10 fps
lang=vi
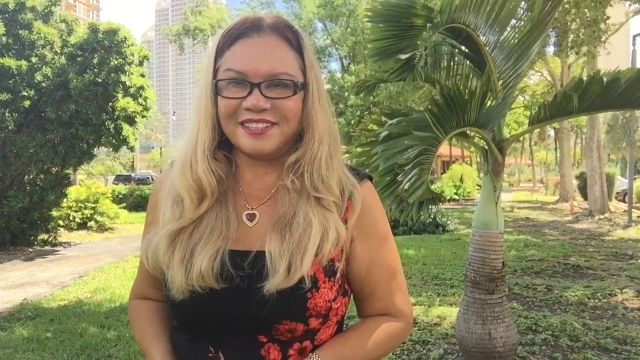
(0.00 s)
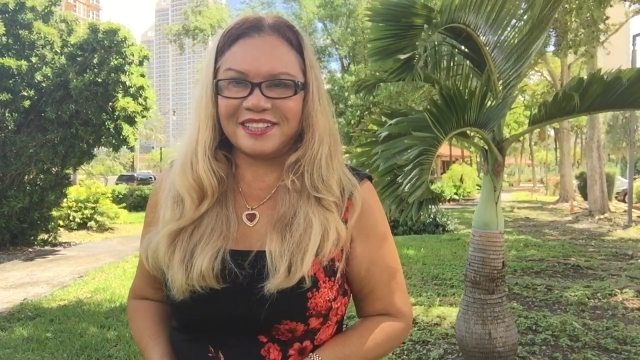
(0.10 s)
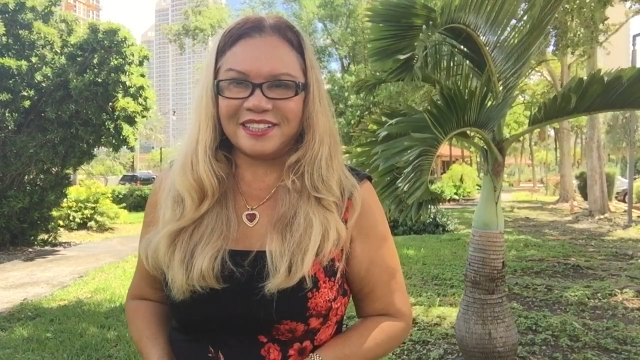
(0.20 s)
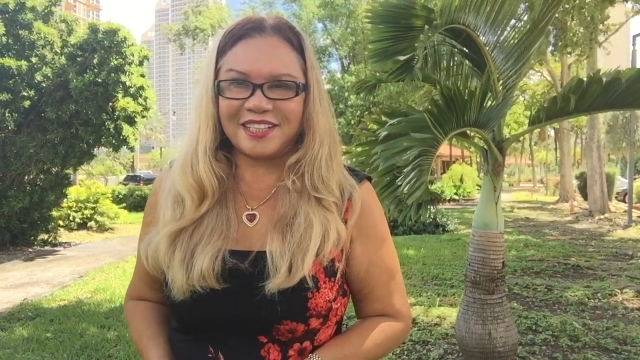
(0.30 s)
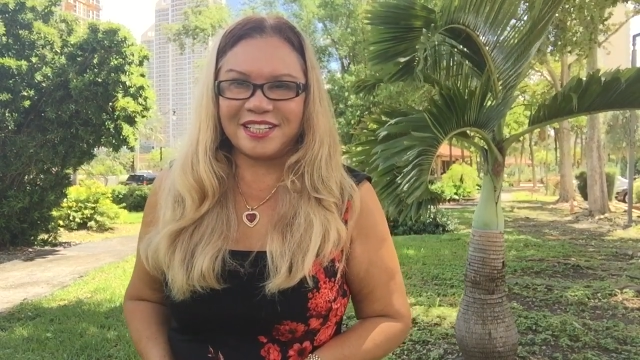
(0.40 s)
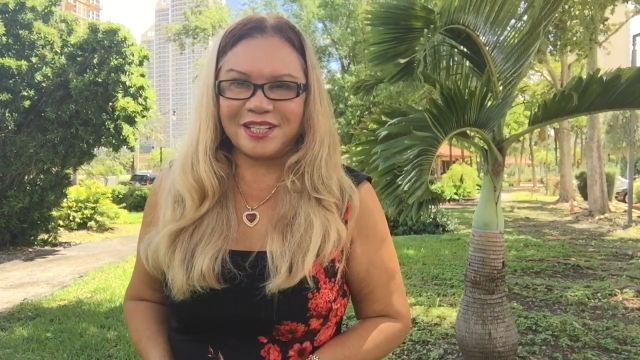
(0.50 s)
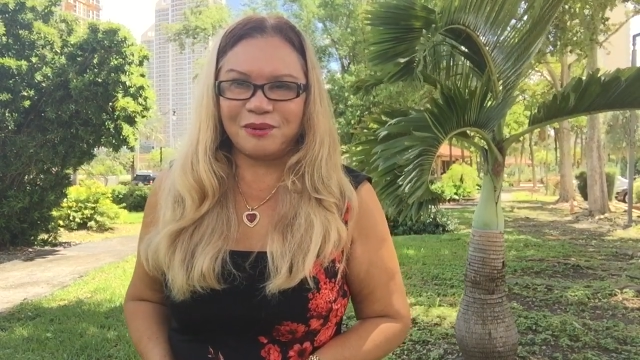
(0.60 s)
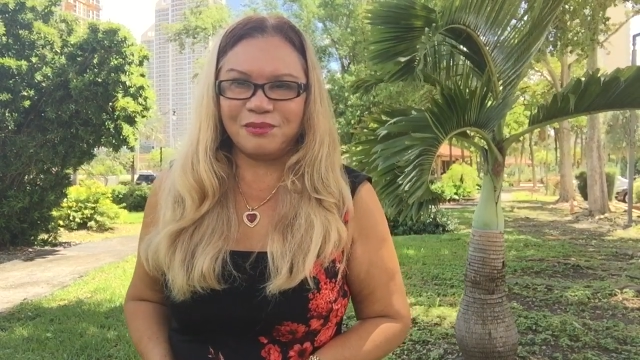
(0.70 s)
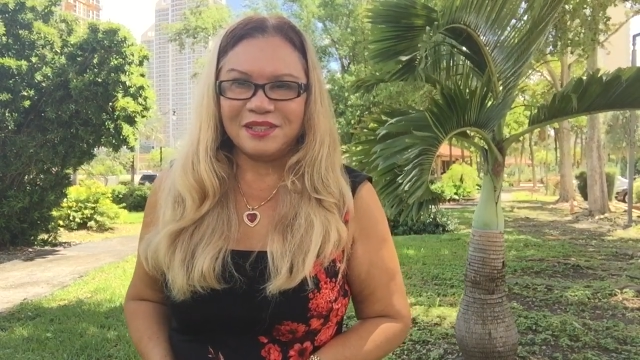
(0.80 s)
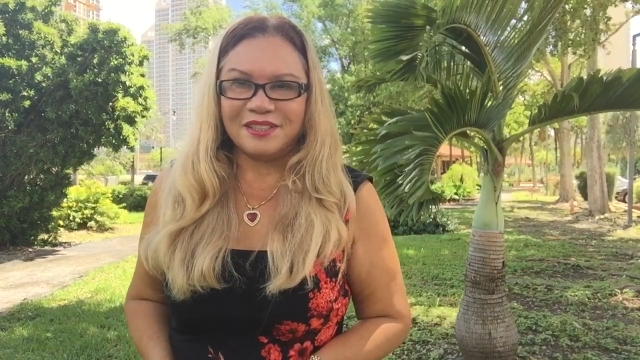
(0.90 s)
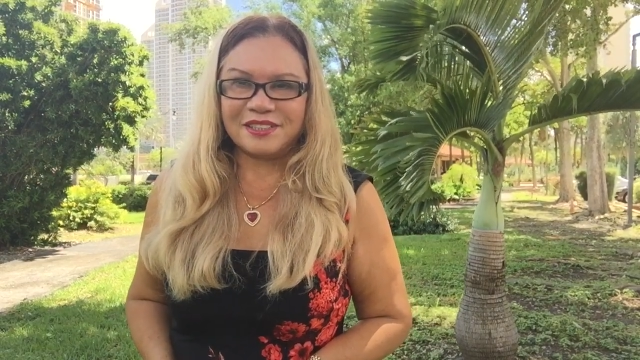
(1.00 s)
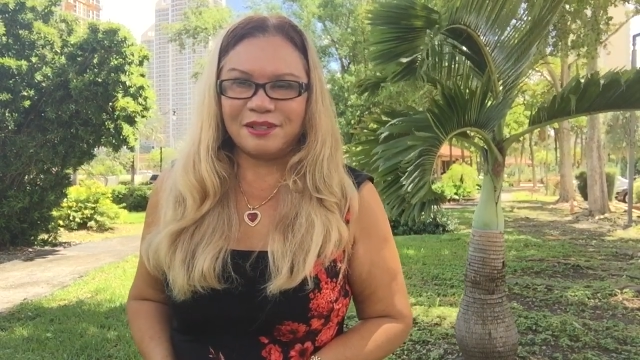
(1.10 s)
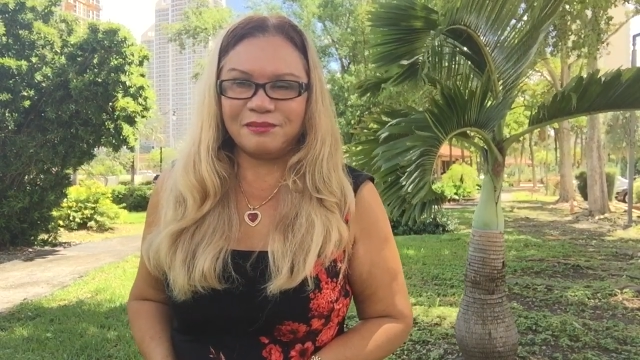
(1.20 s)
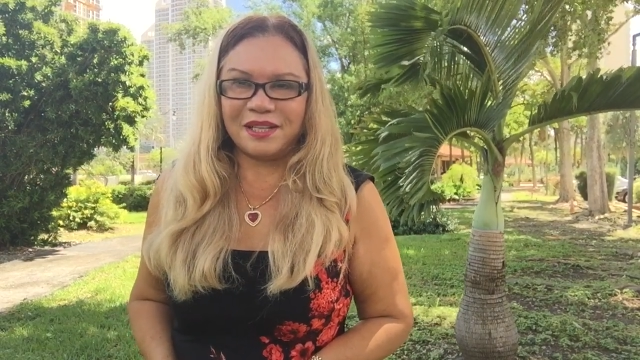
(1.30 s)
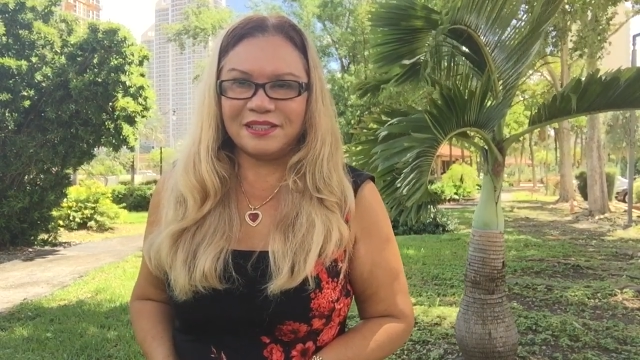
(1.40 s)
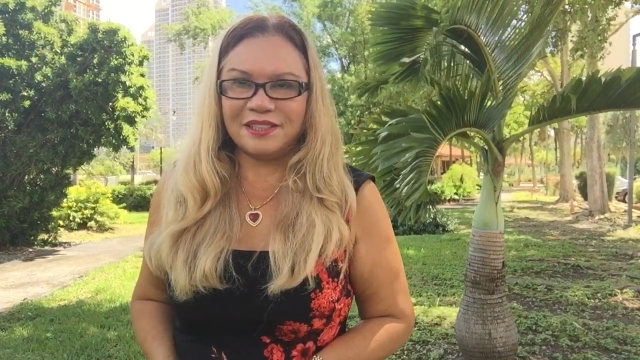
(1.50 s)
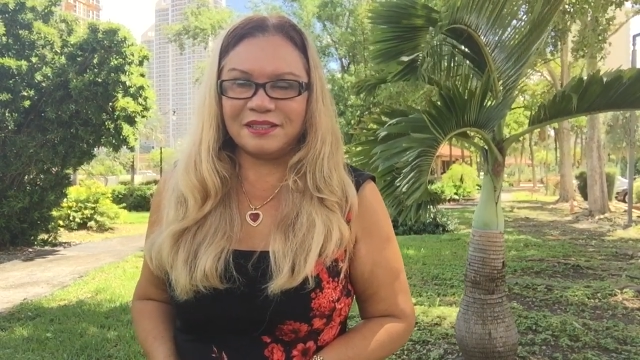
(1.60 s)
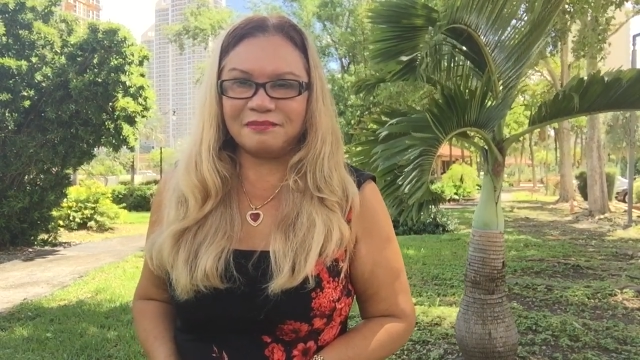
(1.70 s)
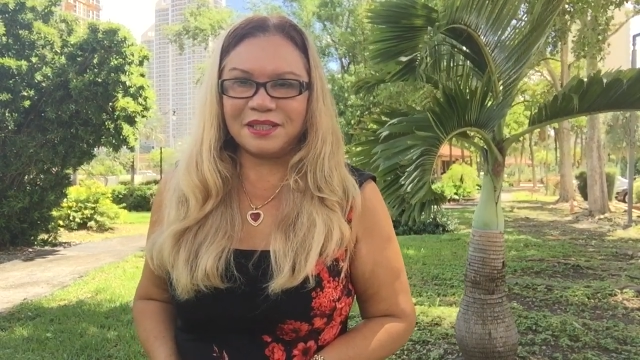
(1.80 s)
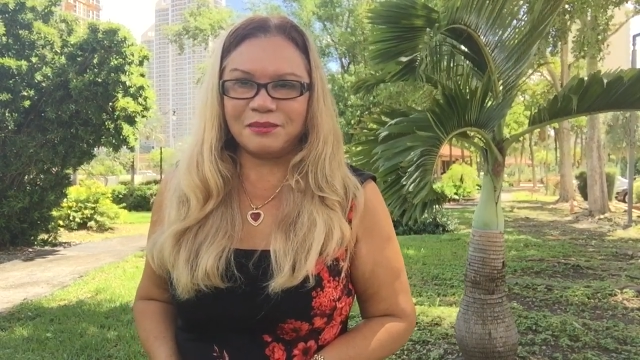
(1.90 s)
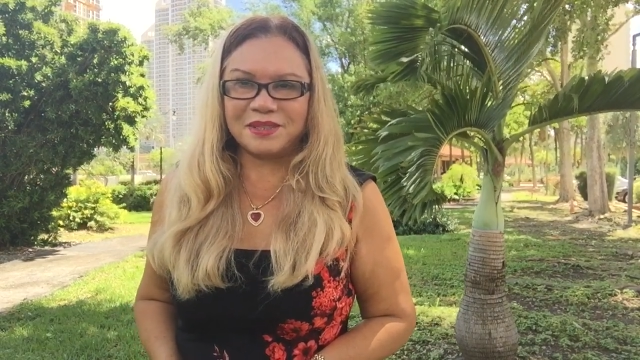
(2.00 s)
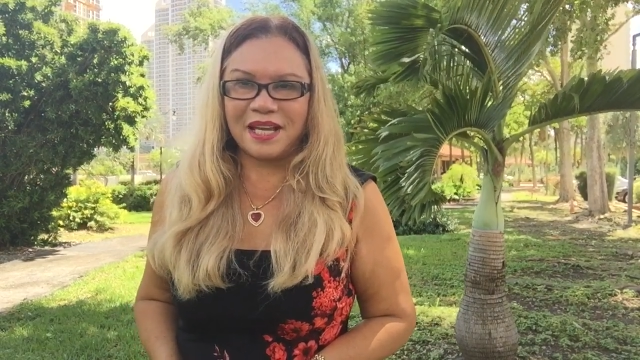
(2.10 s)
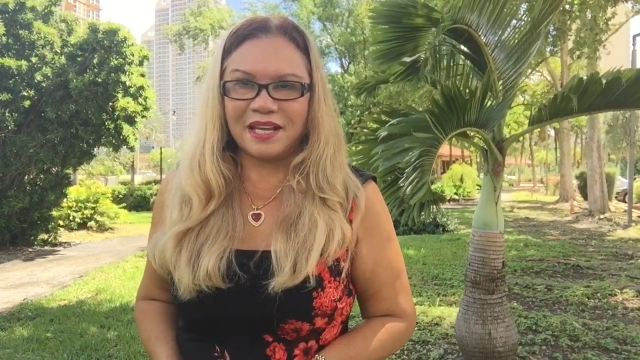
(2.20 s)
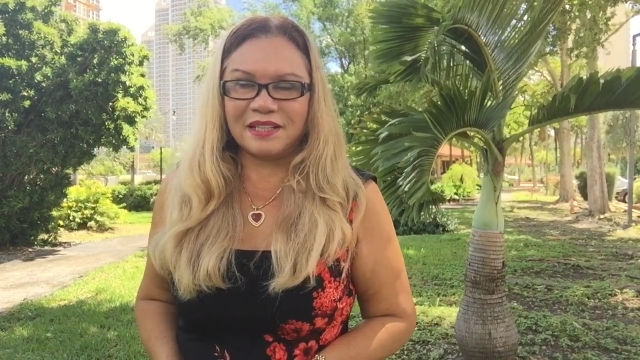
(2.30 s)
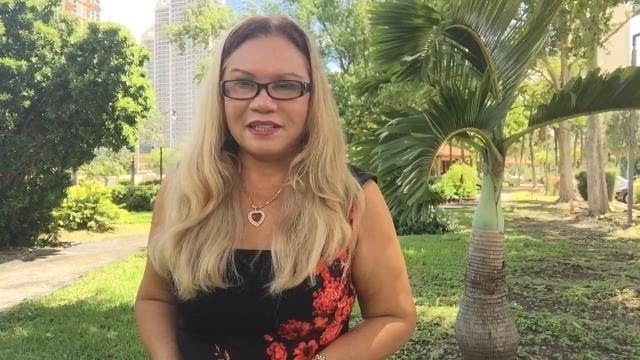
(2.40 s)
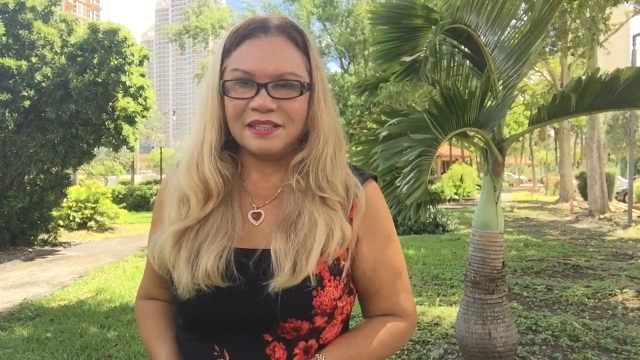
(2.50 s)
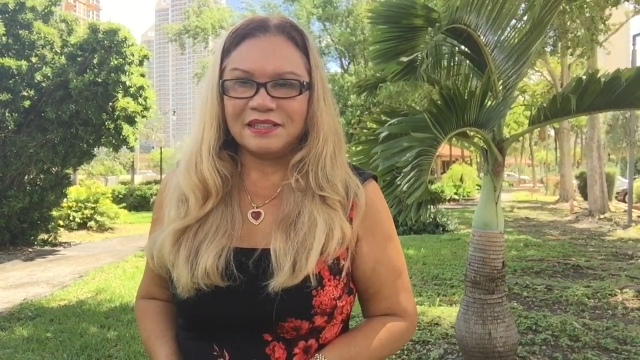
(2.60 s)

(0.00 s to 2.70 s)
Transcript: rất là thành công trong lĩnh vực bất động sản,